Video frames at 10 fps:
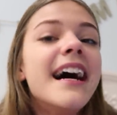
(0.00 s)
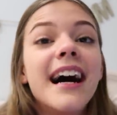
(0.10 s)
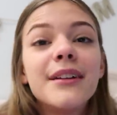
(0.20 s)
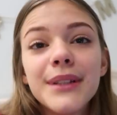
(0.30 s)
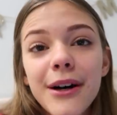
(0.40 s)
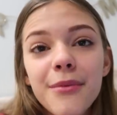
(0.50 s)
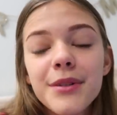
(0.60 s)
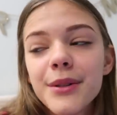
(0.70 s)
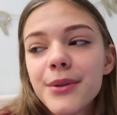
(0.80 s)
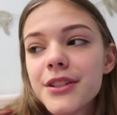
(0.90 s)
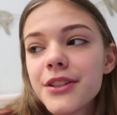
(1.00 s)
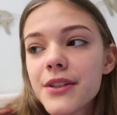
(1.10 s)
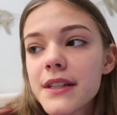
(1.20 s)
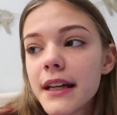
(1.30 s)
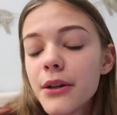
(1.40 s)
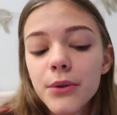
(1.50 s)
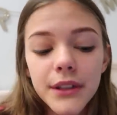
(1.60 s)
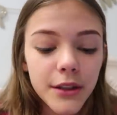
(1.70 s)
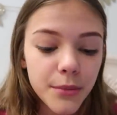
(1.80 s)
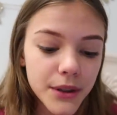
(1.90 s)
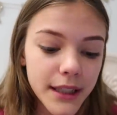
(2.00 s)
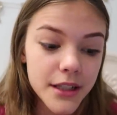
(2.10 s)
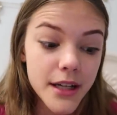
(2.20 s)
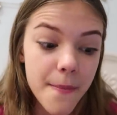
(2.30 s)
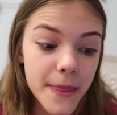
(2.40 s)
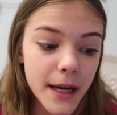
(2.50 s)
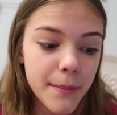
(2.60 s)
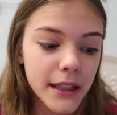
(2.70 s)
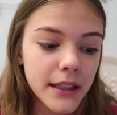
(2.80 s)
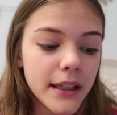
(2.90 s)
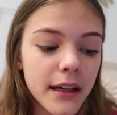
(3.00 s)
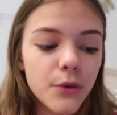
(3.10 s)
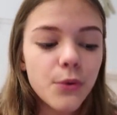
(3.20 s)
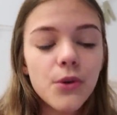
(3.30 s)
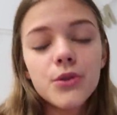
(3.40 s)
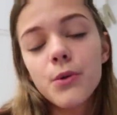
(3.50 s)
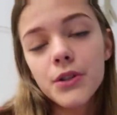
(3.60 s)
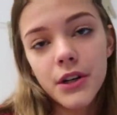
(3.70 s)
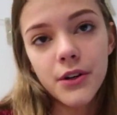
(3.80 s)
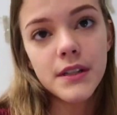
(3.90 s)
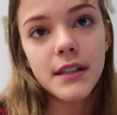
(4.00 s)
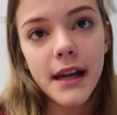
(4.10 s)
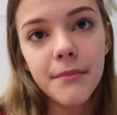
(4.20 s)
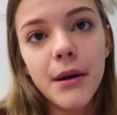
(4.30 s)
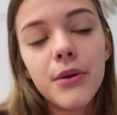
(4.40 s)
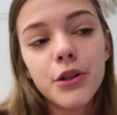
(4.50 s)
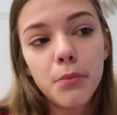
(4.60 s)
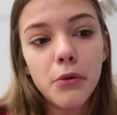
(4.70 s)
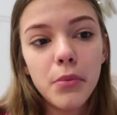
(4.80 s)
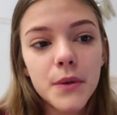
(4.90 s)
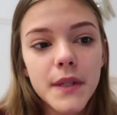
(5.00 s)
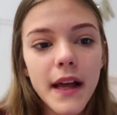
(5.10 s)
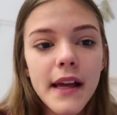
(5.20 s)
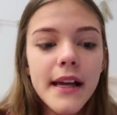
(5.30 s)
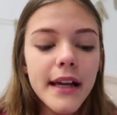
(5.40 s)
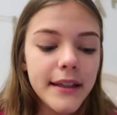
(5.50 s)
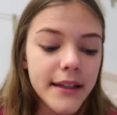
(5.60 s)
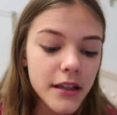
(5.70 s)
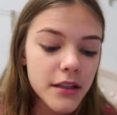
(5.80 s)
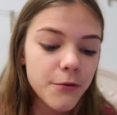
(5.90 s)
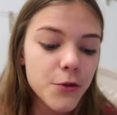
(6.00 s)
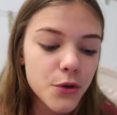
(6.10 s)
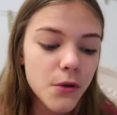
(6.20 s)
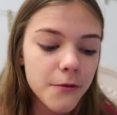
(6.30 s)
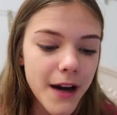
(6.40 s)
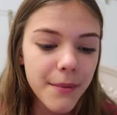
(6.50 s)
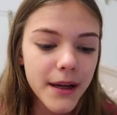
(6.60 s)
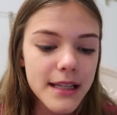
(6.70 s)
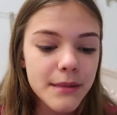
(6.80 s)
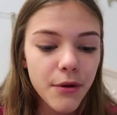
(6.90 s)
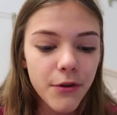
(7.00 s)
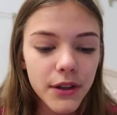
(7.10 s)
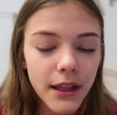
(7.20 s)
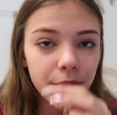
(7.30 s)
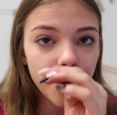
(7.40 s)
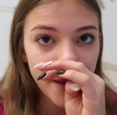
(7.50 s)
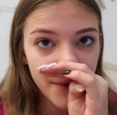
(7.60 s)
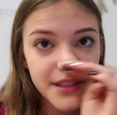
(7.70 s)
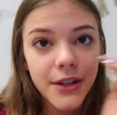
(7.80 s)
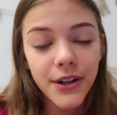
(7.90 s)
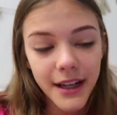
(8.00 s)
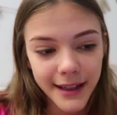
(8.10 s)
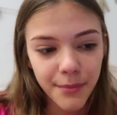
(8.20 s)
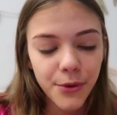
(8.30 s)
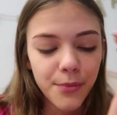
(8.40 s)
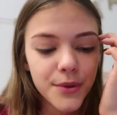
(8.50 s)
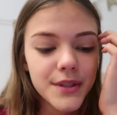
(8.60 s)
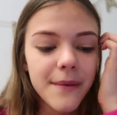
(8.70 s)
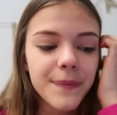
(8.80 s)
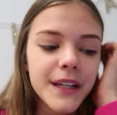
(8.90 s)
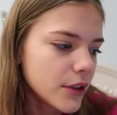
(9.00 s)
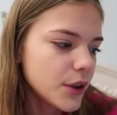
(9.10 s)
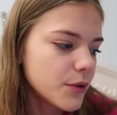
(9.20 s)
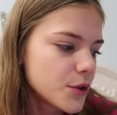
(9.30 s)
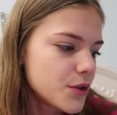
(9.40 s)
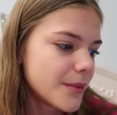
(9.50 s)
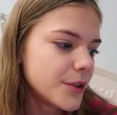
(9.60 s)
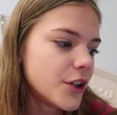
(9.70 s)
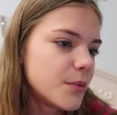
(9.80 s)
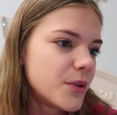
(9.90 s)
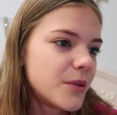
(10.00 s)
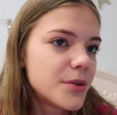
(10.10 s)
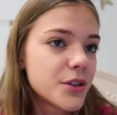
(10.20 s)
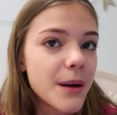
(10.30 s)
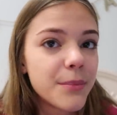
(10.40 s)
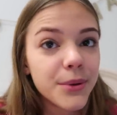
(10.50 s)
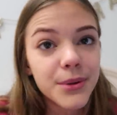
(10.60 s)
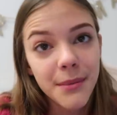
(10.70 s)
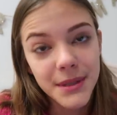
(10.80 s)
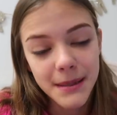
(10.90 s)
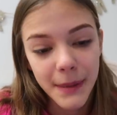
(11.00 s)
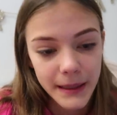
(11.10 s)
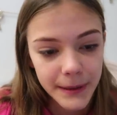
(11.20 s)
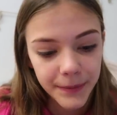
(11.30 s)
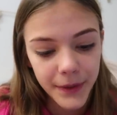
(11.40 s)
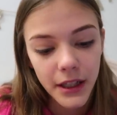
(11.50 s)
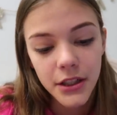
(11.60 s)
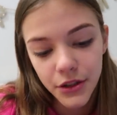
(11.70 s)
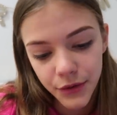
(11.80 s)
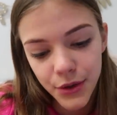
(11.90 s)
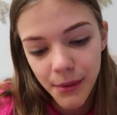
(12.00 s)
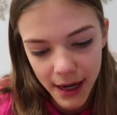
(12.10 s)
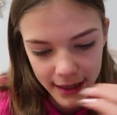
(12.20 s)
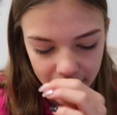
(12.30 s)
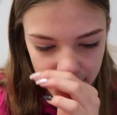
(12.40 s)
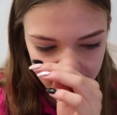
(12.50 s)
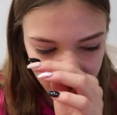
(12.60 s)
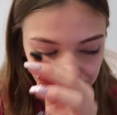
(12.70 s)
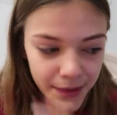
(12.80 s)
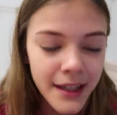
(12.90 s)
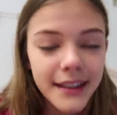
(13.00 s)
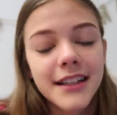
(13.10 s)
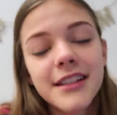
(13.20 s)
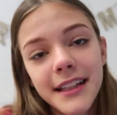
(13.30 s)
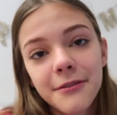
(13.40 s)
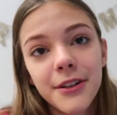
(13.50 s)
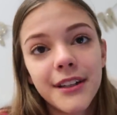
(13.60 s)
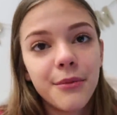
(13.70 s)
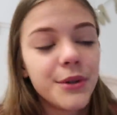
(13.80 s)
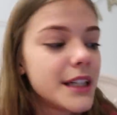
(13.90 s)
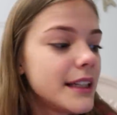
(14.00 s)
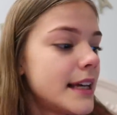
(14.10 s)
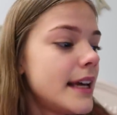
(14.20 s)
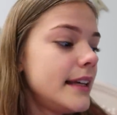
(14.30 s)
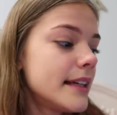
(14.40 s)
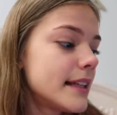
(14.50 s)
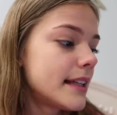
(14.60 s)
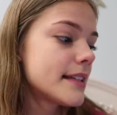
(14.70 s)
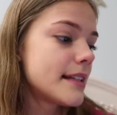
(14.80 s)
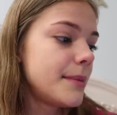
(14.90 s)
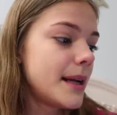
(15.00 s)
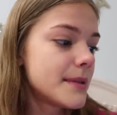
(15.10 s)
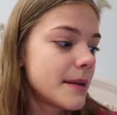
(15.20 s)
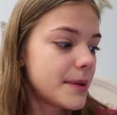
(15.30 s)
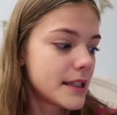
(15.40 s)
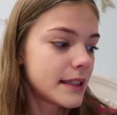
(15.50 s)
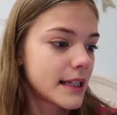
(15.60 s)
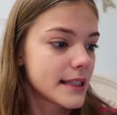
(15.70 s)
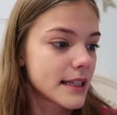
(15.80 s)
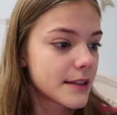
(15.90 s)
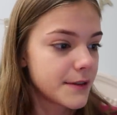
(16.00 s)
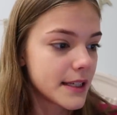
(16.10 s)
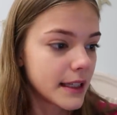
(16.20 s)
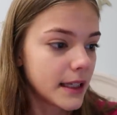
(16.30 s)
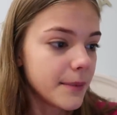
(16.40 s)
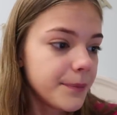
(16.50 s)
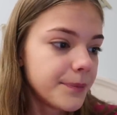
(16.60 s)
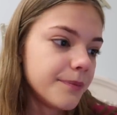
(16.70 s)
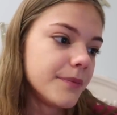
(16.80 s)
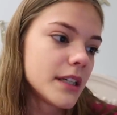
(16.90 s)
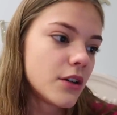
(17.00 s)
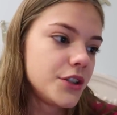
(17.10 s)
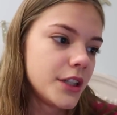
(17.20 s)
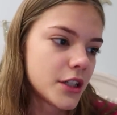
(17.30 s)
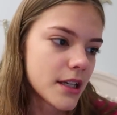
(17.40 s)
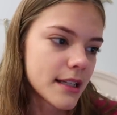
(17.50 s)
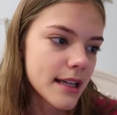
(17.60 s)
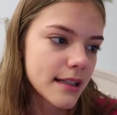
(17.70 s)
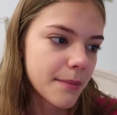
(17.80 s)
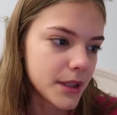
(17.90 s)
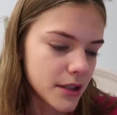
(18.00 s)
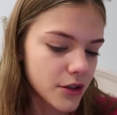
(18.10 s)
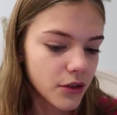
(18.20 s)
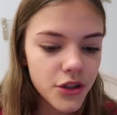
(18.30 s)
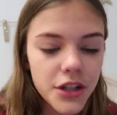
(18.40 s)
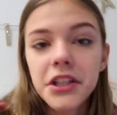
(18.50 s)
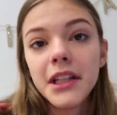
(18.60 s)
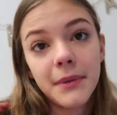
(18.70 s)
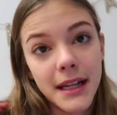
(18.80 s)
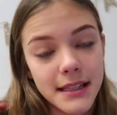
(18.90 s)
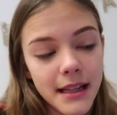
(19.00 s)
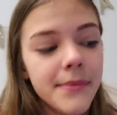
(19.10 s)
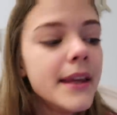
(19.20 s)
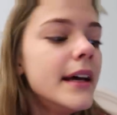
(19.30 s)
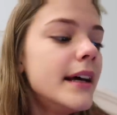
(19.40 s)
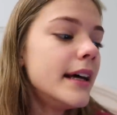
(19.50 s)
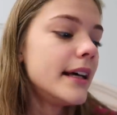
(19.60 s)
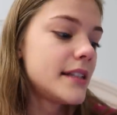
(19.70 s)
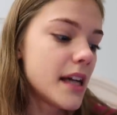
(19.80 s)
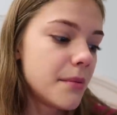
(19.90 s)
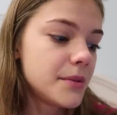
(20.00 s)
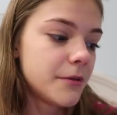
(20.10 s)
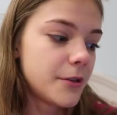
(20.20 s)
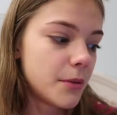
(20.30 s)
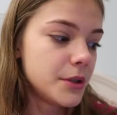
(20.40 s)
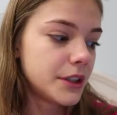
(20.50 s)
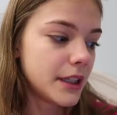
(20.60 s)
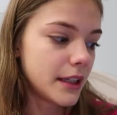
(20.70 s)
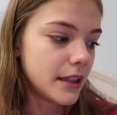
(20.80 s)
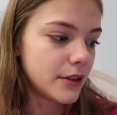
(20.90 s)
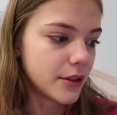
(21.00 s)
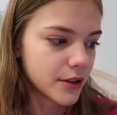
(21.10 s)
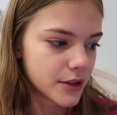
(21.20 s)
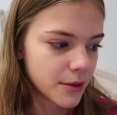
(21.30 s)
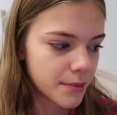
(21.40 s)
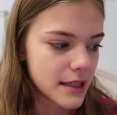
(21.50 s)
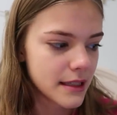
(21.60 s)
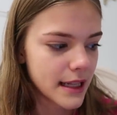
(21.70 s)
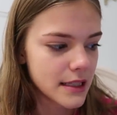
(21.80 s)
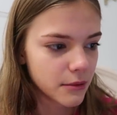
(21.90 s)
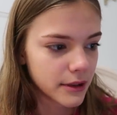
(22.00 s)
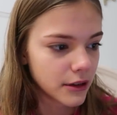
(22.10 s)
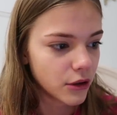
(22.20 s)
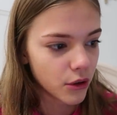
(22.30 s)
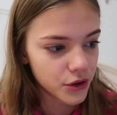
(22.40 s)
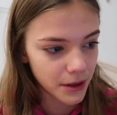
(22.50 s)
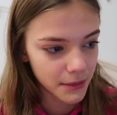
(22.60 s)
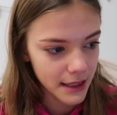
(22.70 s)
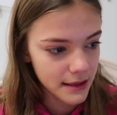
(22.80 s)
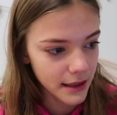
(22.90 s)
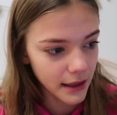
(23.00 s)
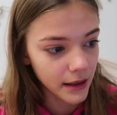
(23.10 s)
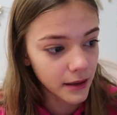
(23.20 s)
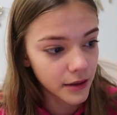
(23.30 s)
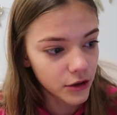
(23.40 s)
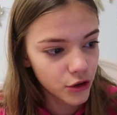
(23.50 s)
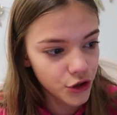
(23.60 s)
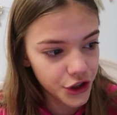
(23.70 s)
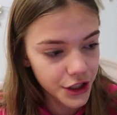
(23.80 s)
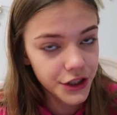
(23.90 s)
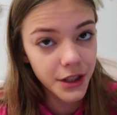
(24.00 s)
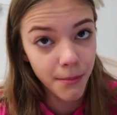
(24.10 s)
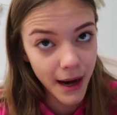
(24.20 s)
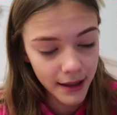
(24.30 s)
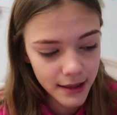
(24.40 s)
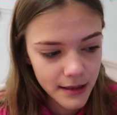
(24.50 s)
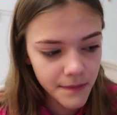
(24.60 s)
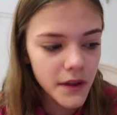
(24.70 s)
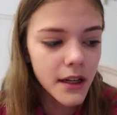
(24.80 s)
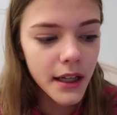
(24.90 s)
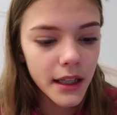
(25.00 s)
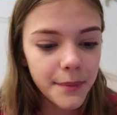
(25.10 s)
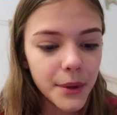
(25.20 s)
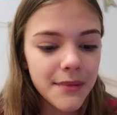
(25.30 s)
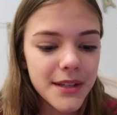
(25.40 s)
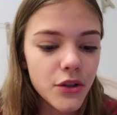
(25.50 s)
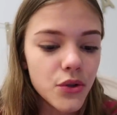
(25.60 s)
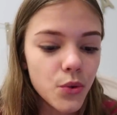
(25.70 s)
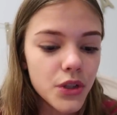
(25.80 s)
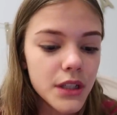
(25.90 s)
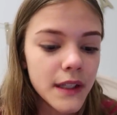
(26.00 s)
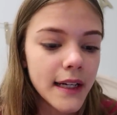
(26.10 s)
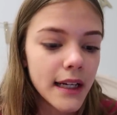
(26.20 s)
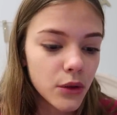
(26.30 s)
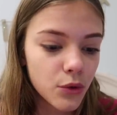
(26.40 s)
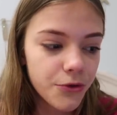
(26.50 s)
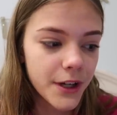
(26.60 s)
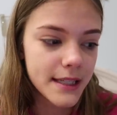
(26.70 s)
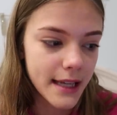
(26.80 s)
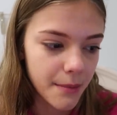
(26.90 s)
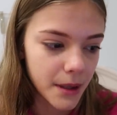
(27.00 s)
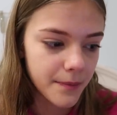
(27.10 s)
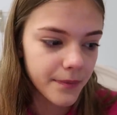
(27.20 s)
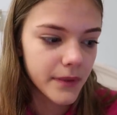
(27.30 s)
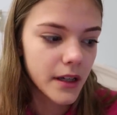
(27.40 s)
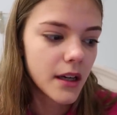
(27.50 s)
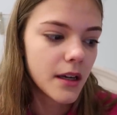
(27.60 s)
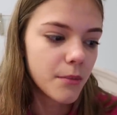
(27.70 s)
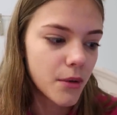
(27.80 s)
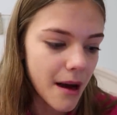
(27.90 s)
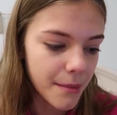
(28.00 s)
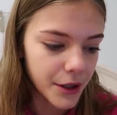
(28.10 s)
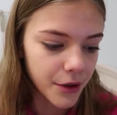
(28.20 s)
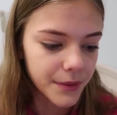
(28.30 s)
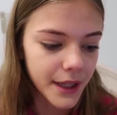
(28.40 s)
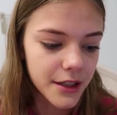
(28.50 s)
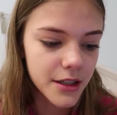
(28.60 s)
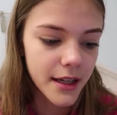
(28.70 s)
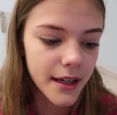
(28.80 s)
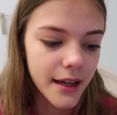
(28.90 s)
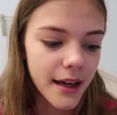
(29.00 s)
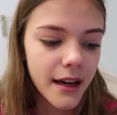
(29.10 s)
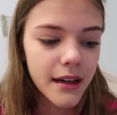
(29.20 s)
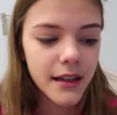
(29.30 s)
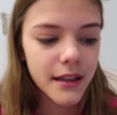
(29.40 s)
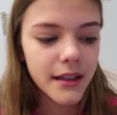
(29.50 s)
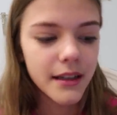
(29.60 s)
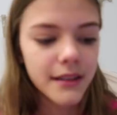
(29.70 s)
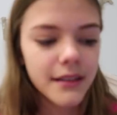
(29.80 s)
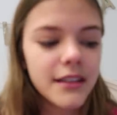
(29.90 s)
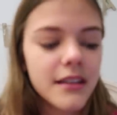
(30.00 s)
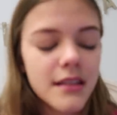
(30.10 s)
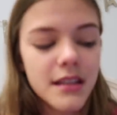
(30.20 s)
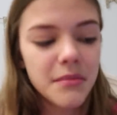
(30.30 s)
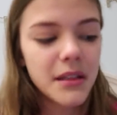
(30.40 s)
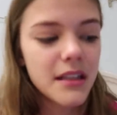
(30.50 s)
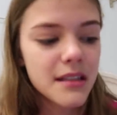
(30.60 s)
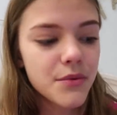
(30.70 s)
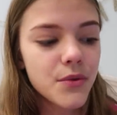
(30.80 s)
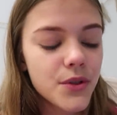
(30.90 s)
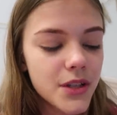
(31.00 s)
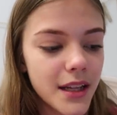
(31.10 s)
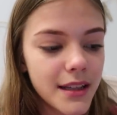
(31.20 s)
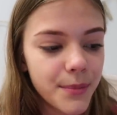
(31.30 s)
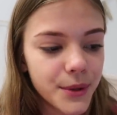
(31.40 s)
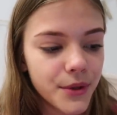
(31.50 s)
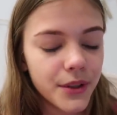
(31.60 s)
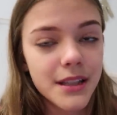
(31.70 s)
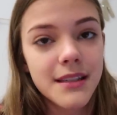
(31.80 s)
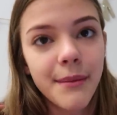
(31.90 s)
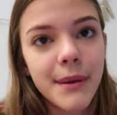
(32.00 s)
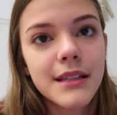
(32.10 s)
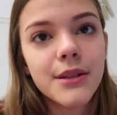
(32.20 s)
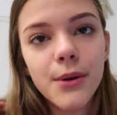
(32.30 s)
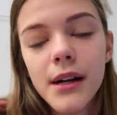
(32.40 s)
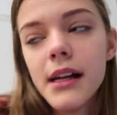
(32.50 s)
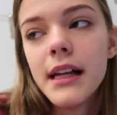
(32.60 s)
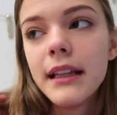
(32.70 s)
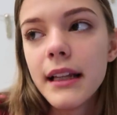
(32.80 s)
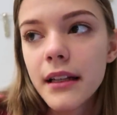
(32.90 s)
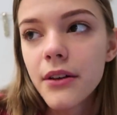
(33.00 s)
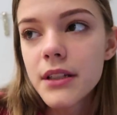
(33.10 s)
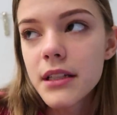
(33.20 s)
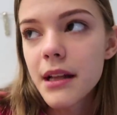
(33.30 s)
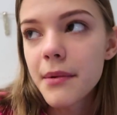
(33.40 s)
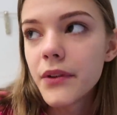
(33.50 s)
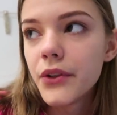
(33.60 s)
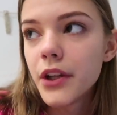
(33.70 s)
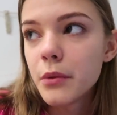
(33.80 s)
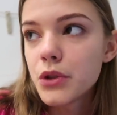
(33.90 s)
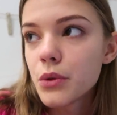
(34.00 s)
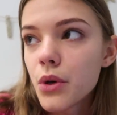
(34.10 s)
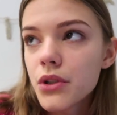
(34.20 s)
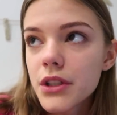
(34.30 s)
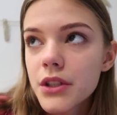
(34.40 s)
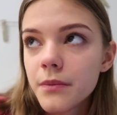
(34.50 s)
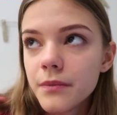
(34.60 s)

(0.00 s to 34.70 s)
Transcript: ale udało mi się ułożyć kostkę i ogólnie to było tak, że jak pani, jak ułożyło się kostkę, miało się pół plusa i jak się włożyło w ramkę z powrotem, to miało się kolejne pół plusa. No i wróciłam do domu, przyszłam, położyłam się spać. I jeszcze otworzyłam kalendarze. No. Także tak wyglądał mój dzień. Ja się teraz zabieram za prezentację z fizyki. Jest godzina 16.50, czyli 17. Chciałabym się wyrobić do tej, do, z tą prezentacją tak do 18.30 max i potem zacząć uczyć się na kartkówkę z chemii, bo mamy ją, także a, nie chcę sobie teraz psuć średniej pod koniec semestru, dlatego chcę się naprawdę do niej przyłożyć,